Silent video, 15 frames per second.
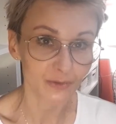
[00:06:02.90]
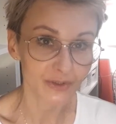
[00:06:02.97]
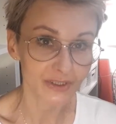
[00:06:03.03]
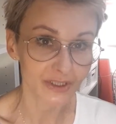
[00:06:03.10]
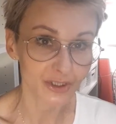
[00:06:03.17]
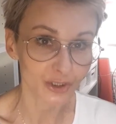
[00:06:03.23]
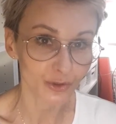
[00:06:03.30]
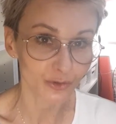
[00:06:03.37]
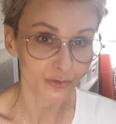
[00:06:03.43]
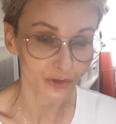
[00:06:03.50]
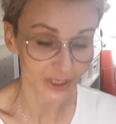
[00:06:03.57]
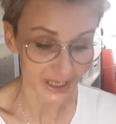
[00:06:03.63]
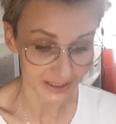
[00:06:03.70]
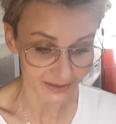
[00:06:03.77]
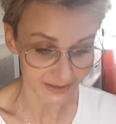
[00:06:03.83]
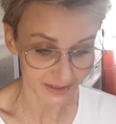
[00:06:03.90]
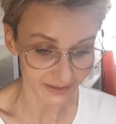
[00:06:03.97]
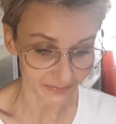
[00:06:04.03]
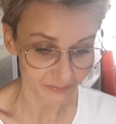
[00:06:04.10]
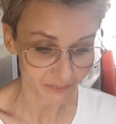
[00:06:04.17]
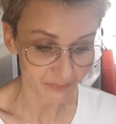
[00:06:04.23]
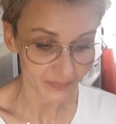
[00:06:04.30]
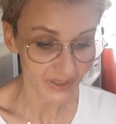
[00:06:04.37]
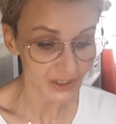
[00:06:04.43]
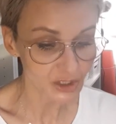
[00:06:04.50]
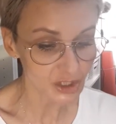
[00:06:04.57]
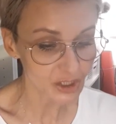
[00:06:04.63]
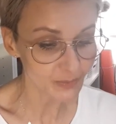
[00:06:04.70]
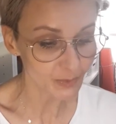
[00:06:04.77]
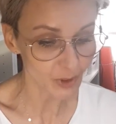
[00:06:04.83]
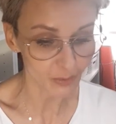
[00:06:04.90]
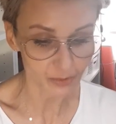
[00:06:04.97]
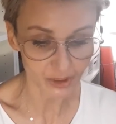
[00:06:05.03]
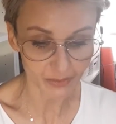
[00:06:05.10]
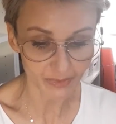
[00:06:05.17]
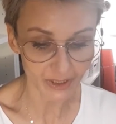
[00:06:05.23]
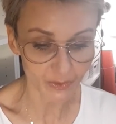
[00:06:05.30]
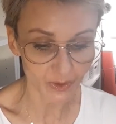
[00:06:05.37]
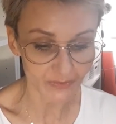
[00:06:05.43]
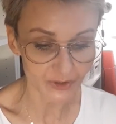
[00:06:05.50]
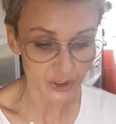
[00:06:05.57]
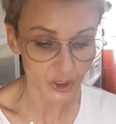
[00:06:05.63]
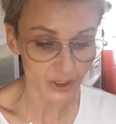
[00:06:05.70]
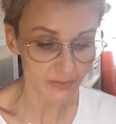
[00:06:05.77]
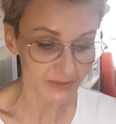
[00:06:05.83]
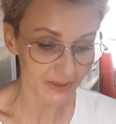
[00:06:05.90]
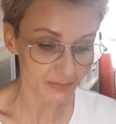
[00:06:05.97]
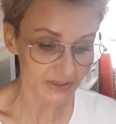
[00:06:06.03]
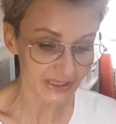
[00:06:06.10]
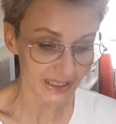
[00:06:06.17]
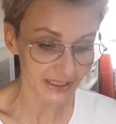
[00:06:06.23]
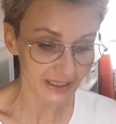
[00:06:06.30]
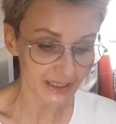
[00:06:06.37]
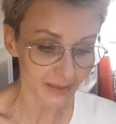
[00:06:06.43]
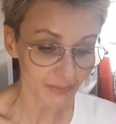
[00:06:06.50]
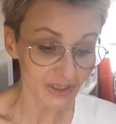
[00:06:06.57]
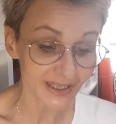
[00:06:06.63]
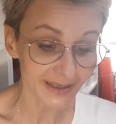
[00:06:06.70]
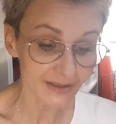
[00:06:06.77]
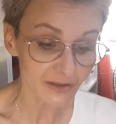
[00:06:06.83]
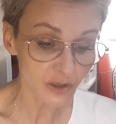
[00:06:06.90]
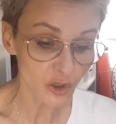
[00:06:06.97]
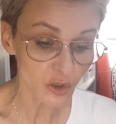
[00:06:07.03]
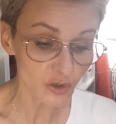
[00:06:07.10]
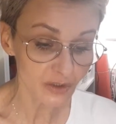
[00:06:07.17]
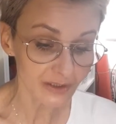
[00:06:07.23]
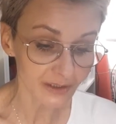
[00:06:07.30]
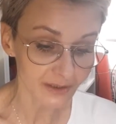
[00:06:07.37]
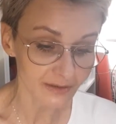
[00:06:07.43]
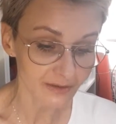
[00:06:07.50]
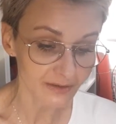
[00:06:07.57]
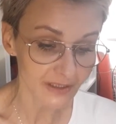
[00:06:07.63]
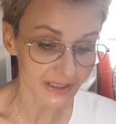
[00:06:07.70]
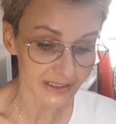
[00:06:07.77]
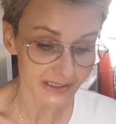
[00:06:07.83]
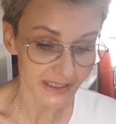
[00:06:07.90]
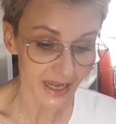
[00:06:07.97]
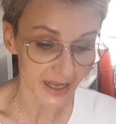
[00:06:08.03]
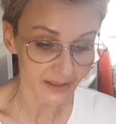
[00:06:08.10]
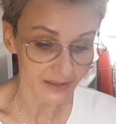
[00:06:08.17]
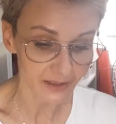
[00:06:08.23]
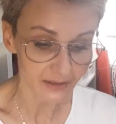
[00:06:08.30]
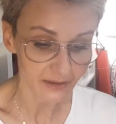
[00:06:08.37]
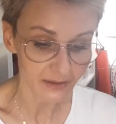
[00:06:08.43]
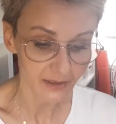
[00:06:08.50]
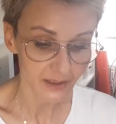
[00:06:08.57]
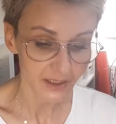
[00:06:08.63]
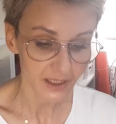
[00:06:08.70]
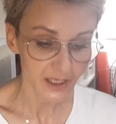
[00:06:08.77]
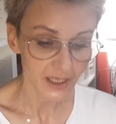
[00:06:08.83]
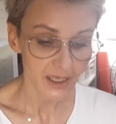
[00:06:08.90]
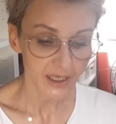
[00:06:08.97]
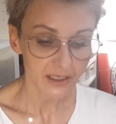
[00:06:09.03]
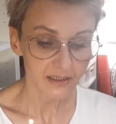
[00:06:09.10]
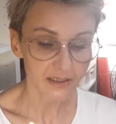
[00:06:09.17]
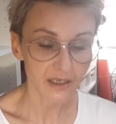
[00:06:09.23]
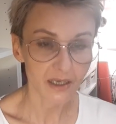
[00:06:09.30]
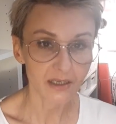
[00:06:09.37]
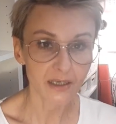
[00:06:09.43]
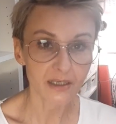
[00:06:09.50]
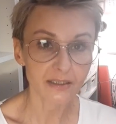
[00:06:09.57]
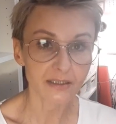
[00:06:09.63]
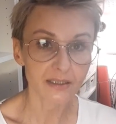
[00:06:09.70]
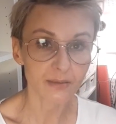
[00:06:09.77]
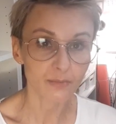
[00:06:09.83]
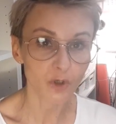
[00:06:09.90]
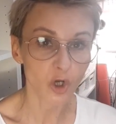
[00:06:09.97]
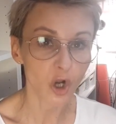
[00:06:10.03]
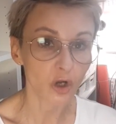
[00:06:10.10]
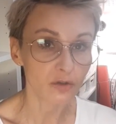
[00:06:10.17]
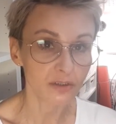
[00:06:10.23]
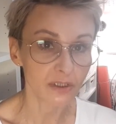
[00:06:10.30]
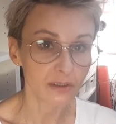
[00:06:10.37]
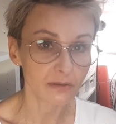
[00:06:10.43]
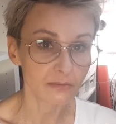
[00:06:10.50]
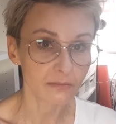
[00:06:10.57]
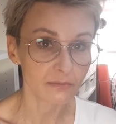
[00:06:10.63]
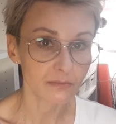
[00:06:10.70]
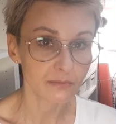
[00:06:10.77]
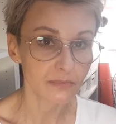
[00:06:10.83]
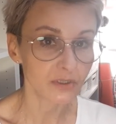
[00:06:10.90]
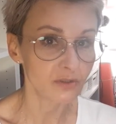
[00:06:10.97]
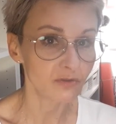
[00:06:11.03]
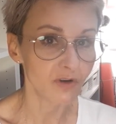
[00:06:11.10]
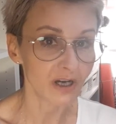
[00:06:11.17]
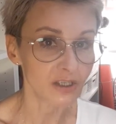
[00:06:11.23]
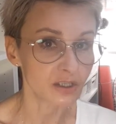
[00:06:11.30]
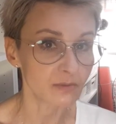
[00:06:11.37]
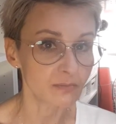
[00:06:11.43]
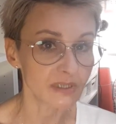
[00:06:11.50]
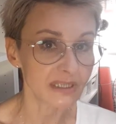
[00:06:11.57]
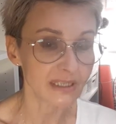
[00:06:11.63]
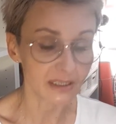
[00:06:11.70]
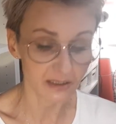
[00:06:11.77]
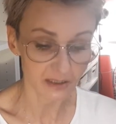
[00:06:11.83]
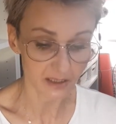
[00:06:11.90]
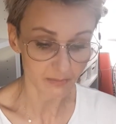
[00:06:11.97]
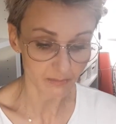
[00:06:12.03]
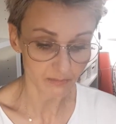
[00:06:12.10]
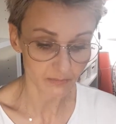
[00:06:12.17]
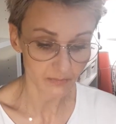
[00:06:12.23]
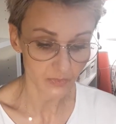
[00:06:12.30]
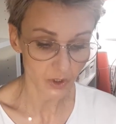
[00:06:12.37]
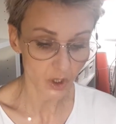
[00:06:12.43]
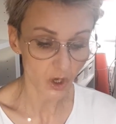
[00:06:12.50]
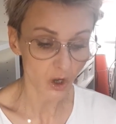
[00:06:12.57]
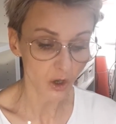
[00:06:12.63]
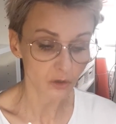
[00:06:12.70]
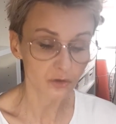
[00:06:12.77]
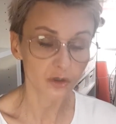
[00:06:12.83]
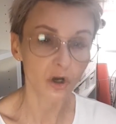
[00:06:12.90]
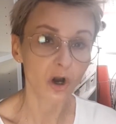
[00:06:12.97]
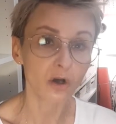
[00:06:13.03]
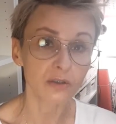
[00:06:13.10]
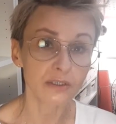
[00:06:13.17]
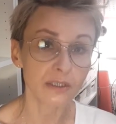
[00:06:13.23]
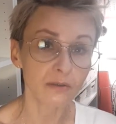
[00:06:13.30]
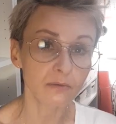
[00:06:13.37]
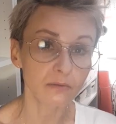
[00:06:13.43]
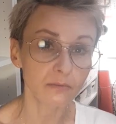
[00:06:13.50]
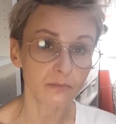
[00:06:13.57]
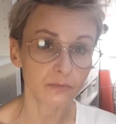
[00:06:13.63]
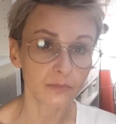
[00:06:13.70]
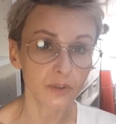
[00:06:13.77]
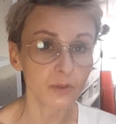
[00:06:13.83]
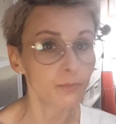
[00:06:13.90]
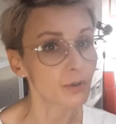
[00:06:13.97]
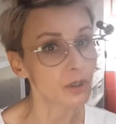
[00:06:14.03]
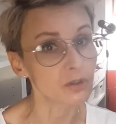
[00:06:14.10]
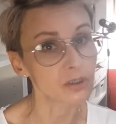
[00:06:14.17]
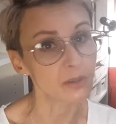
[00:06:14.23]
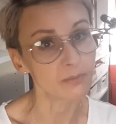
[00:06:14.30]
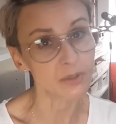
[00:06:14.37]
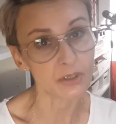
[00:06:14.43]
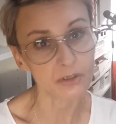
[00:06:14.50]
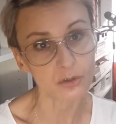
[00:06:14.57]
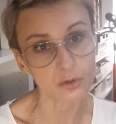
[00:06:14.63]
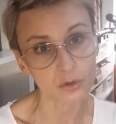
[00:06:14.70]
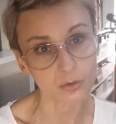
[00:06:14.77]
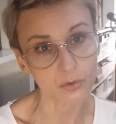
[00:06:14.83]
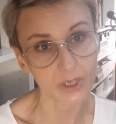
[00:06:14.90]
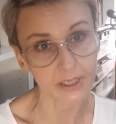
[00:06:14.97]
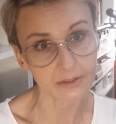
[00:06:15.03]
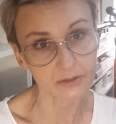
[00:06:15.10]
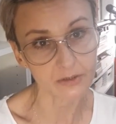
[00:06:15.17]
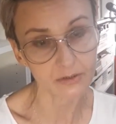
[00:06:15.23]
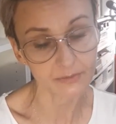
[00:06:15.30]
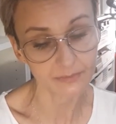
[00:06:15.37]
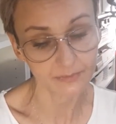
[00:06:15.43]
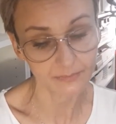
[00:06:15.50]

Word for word: z zeszytu w kratkę. Szybko przebiegła wzrokiem zapisane tam jedno, jedyne zdanie. Nie jestem godzien być waszym synem. Odchodzę i proszę mnie nie szukać.